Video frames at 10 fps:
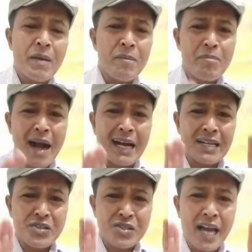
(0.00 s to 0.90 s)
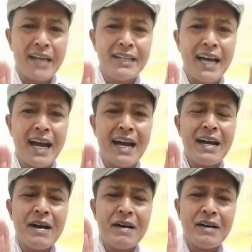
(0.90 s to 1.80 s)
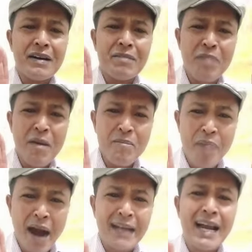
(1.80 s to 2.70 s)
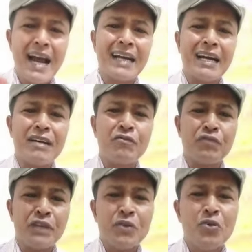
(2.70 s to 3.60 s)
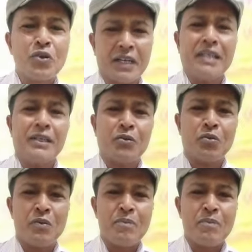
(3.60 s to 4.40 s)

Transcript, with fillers: maka saya eh, membanggakan figur itu.